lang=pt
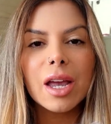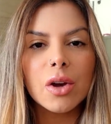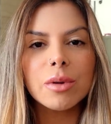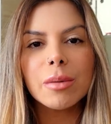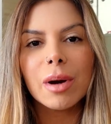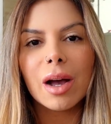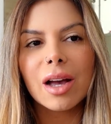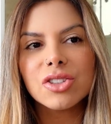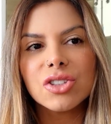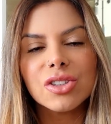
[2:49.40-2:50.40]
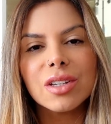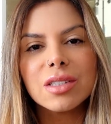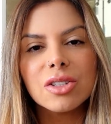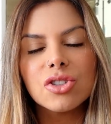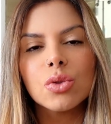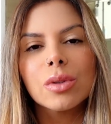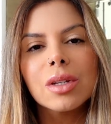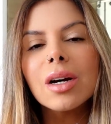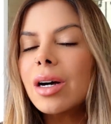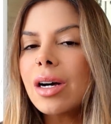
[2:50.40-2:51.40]
eu e minha irmã a gente decidiu
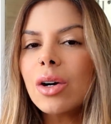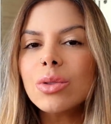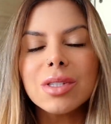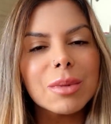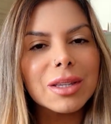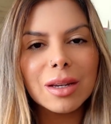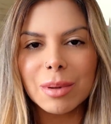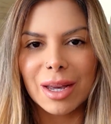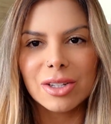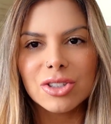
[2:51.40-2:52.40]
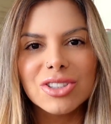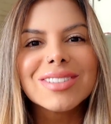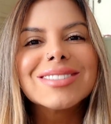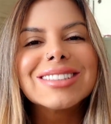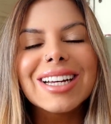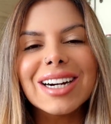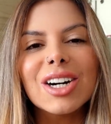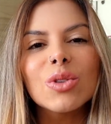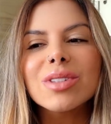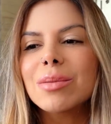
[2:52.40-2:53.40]
não se meter mais
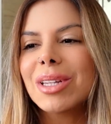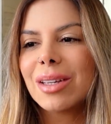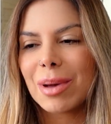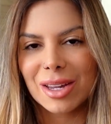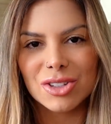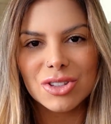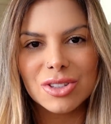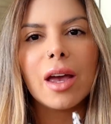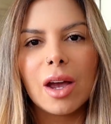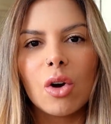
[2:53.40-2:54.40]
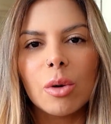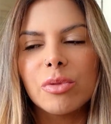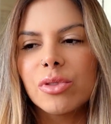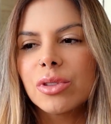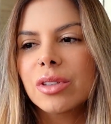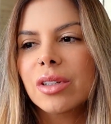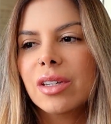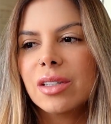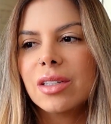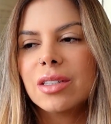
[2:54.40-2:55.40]
não se meter mais. É óbvio
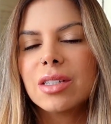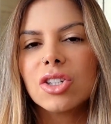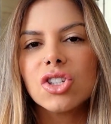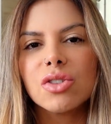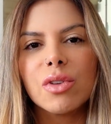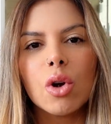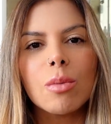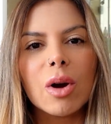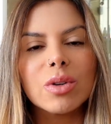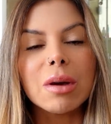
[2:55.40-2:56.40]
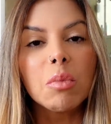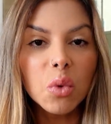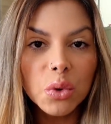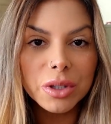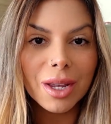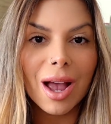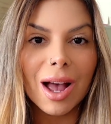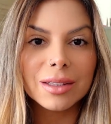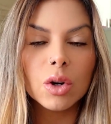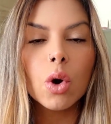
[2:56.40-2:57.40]
que se a gente vê alguma coisa muito
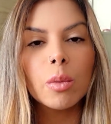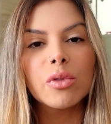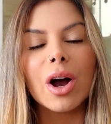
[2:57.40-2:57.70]
errada, como